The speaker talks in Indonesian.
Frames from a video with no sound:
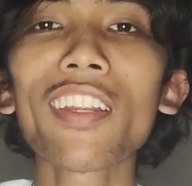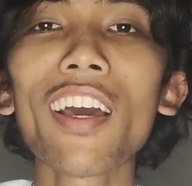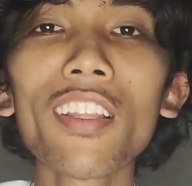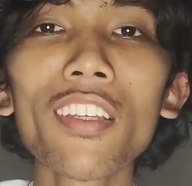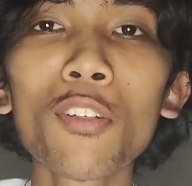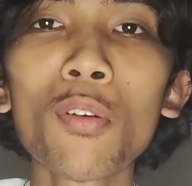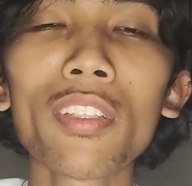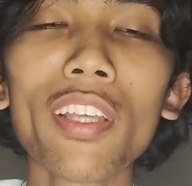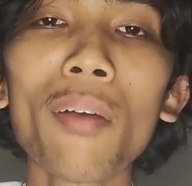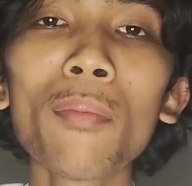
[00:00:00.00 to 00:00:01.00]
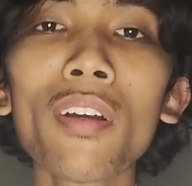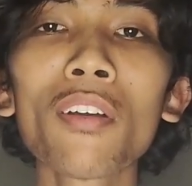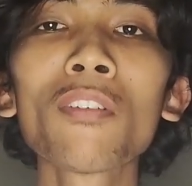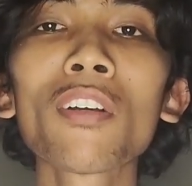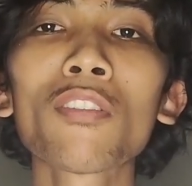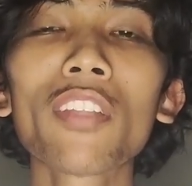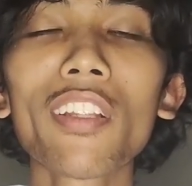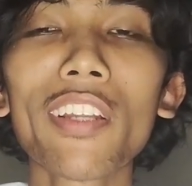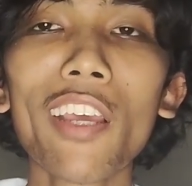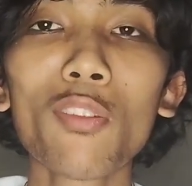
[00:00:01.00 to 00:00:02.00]
kenalin gue Saba, gue
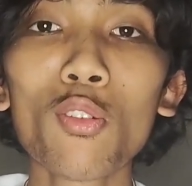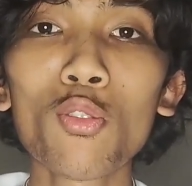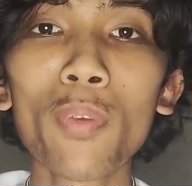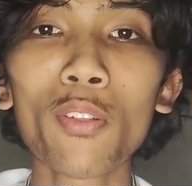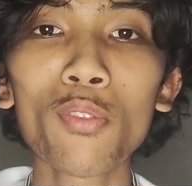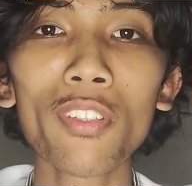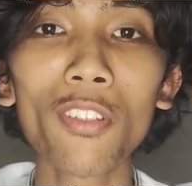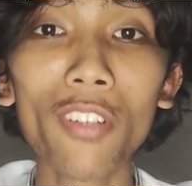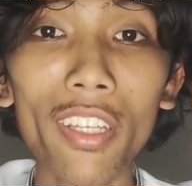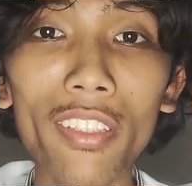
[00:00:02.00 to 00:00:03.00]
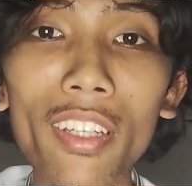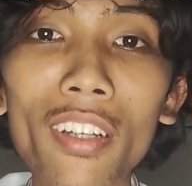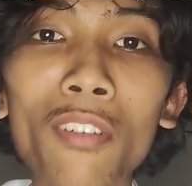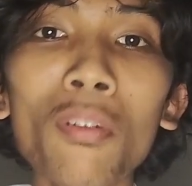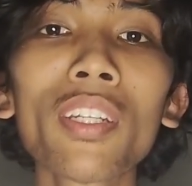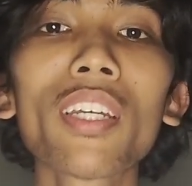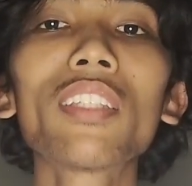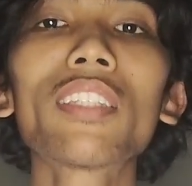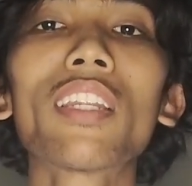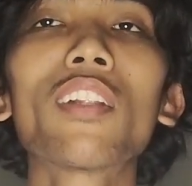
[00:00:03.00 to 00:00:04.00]
konten kreator Super Sus Indonesia, gue
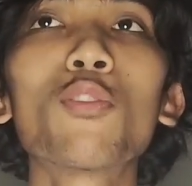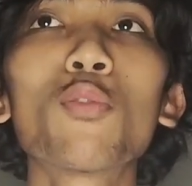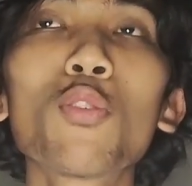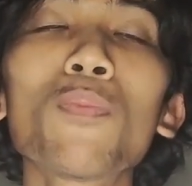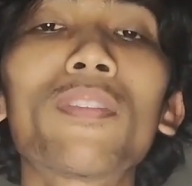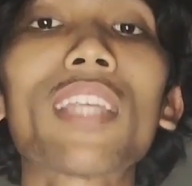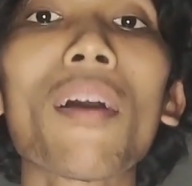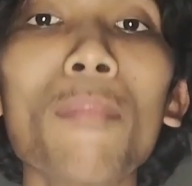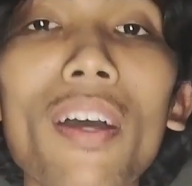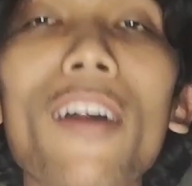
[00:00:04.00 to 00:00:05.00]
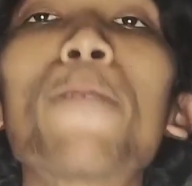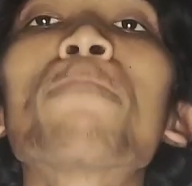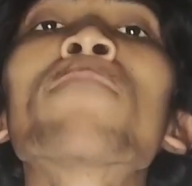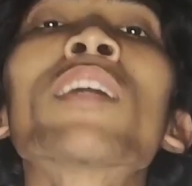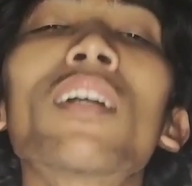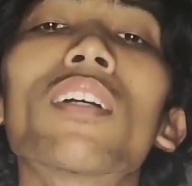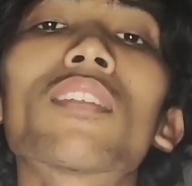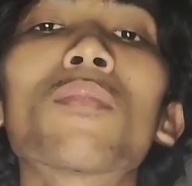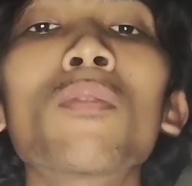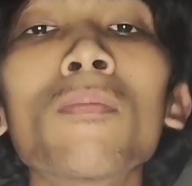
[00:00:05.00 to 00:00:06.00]
dari channel YouTube Saba
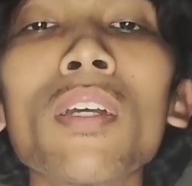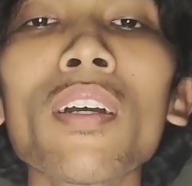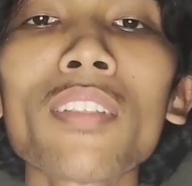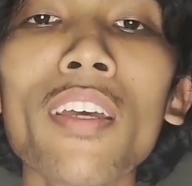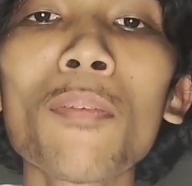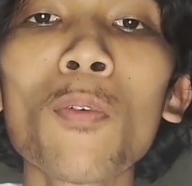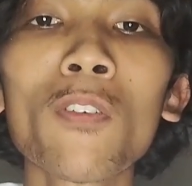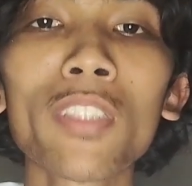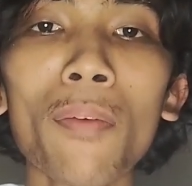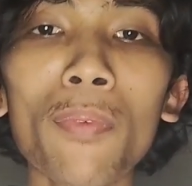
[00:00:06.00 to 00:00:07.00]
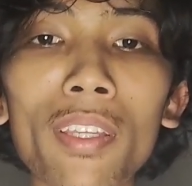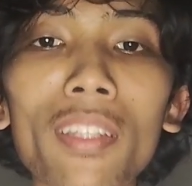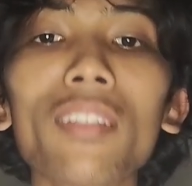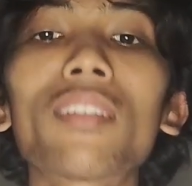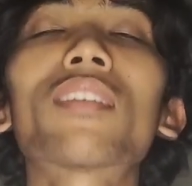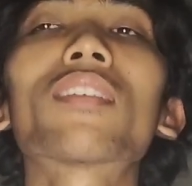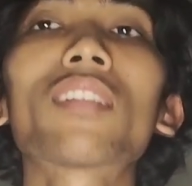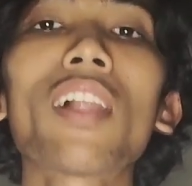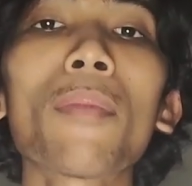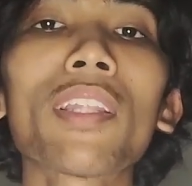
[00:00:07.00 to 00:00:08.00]
Sebelumnya saya mau ngucapin
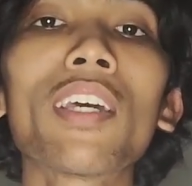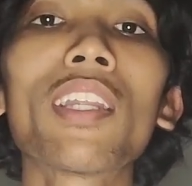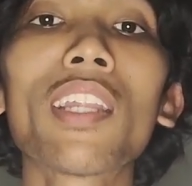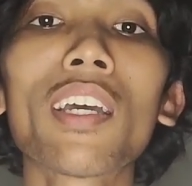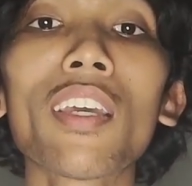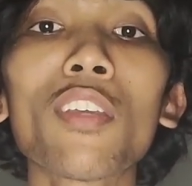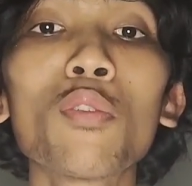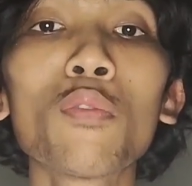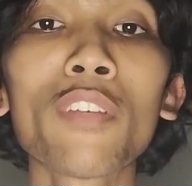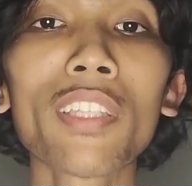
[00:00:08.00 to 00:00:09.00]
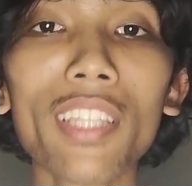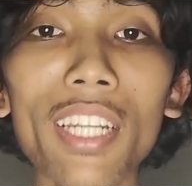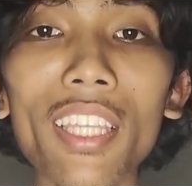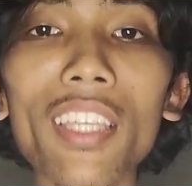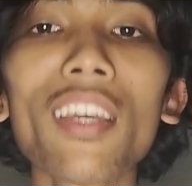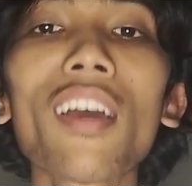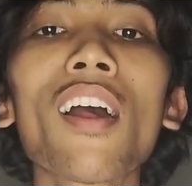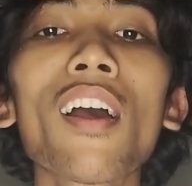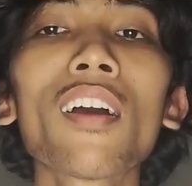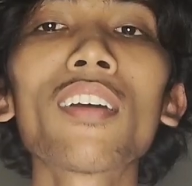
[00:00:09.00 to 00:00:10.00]
selamat hari raya Idul Fitri
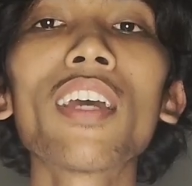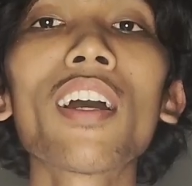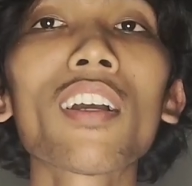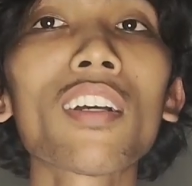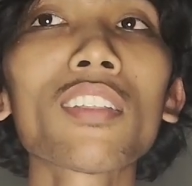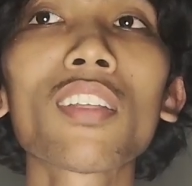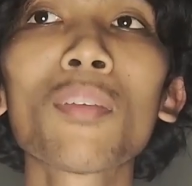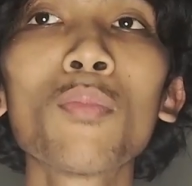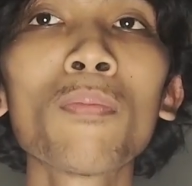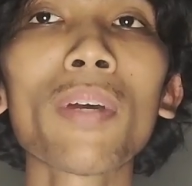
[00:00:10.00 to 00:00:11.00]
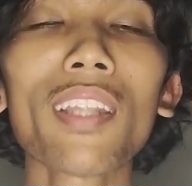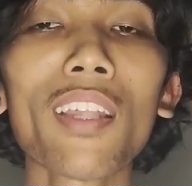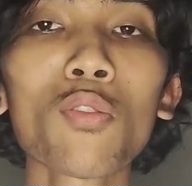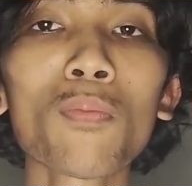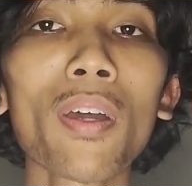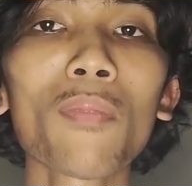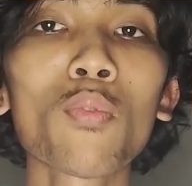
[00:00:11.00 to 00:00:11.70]
yang ke 1444